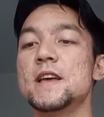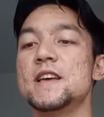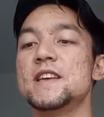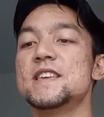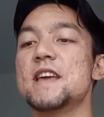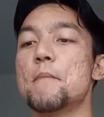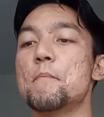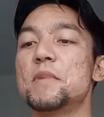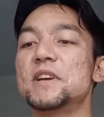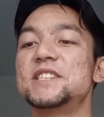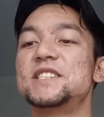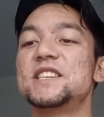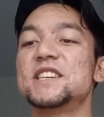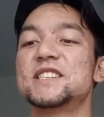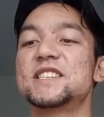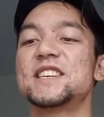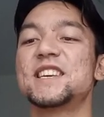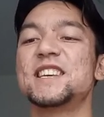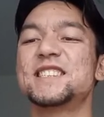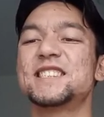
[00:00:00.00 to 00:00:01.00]
Я
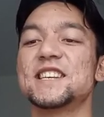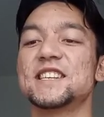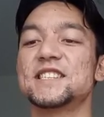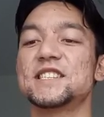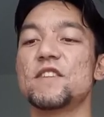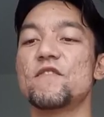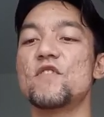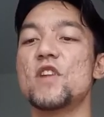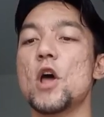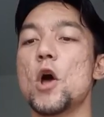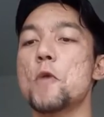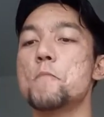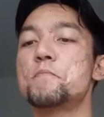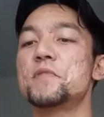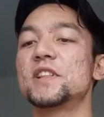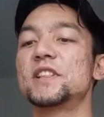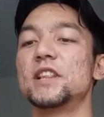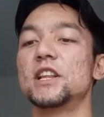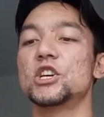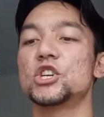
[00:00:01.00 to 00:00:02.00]
мастерски составляю
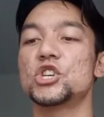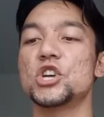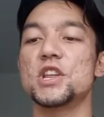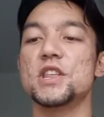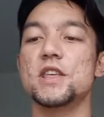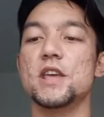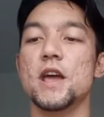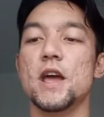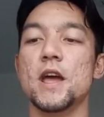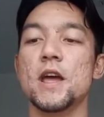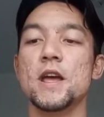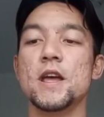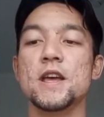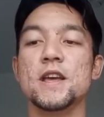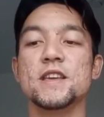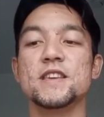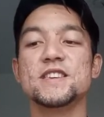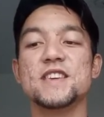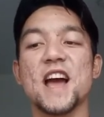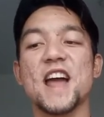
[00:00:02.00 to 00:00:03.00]
предложения.
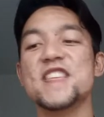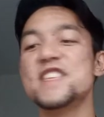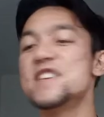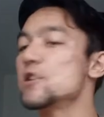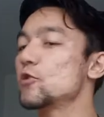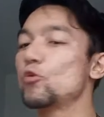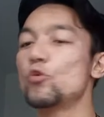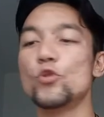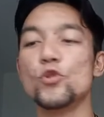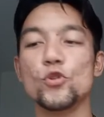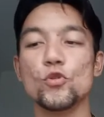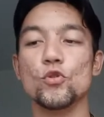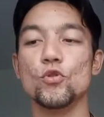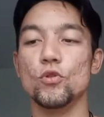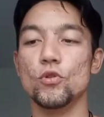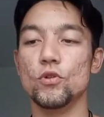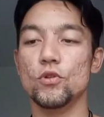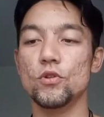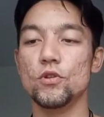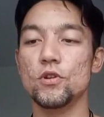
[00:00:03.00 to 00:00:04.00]
Я не
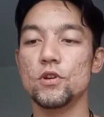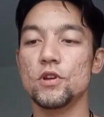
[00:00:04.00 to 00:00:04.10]
курю.